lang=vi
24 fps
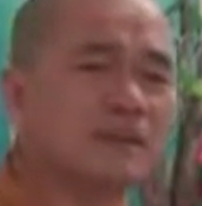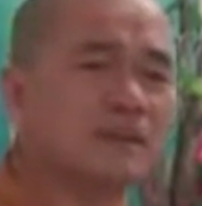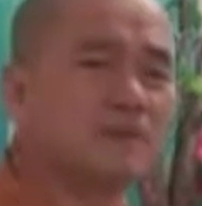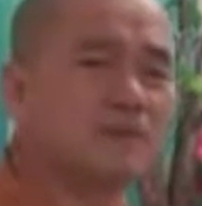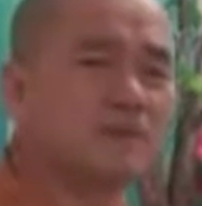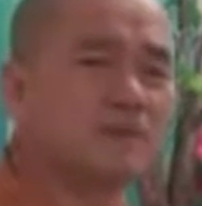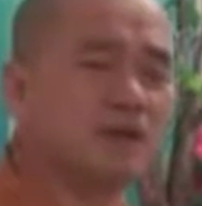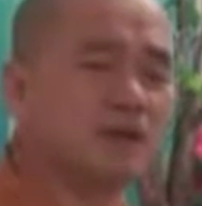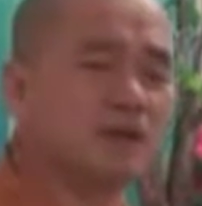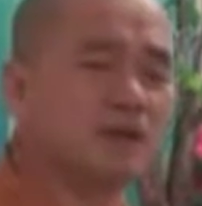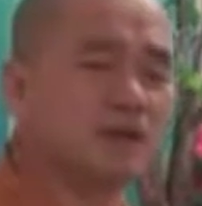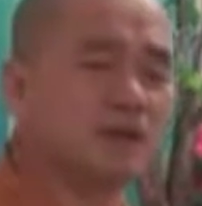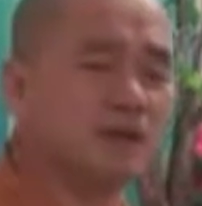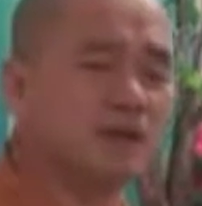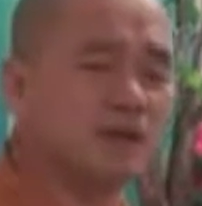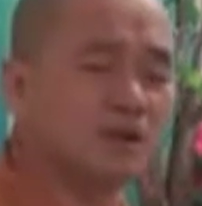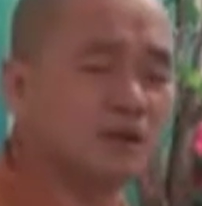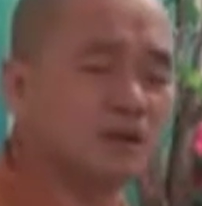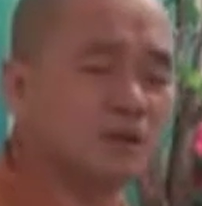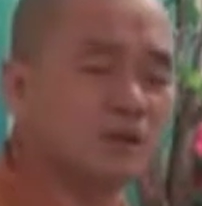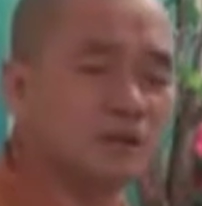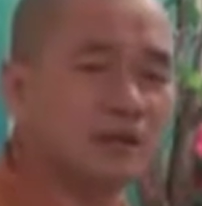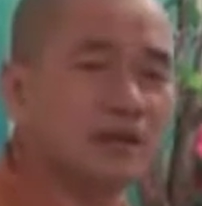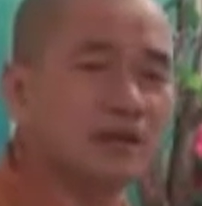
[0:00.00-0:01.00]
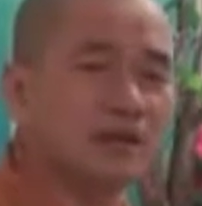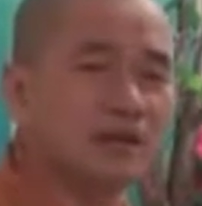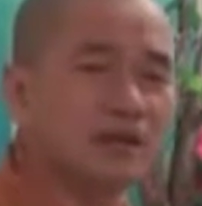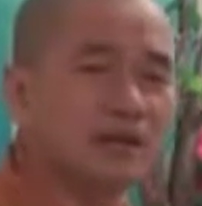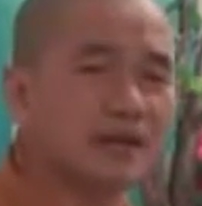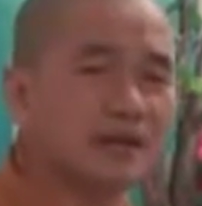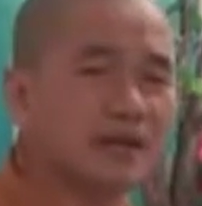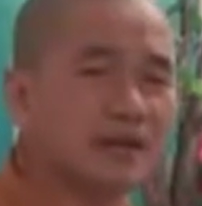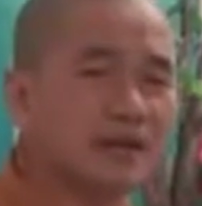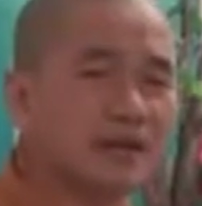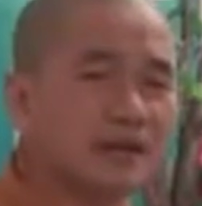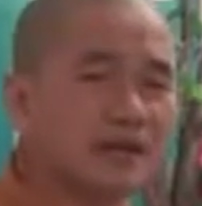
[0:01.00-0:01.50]
Nhưng mà đến lúc mà
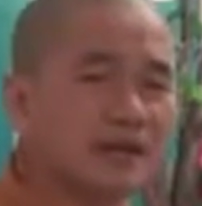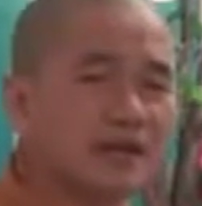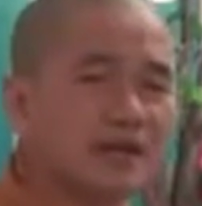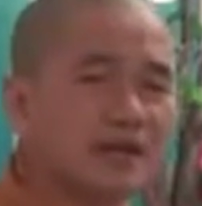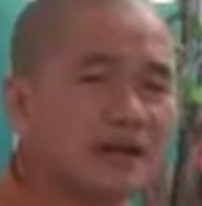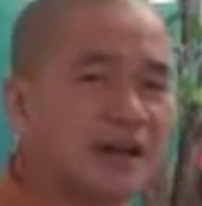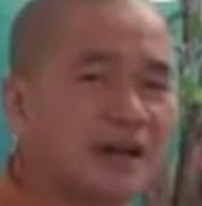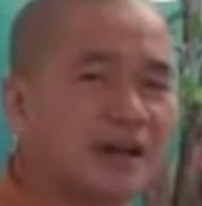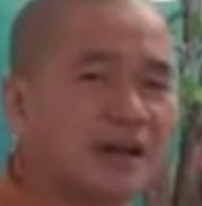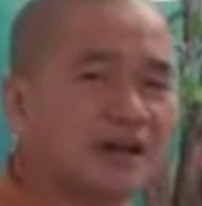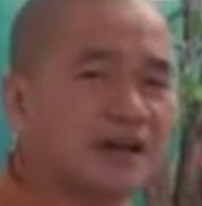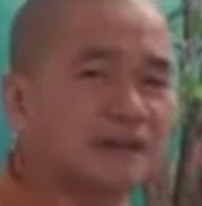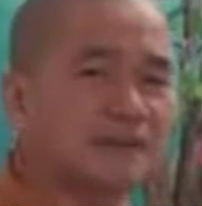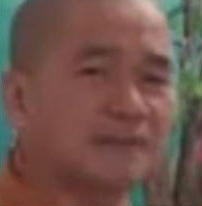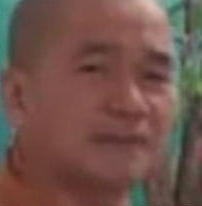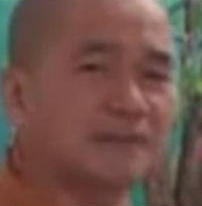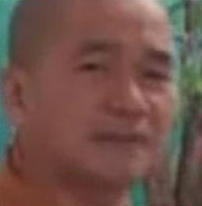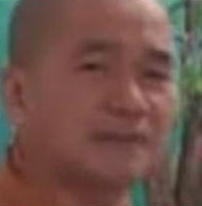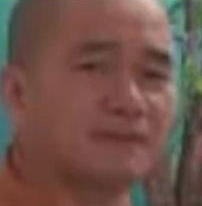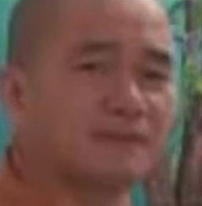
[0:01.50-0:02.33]
Ngài Ca Nạc Ca đó,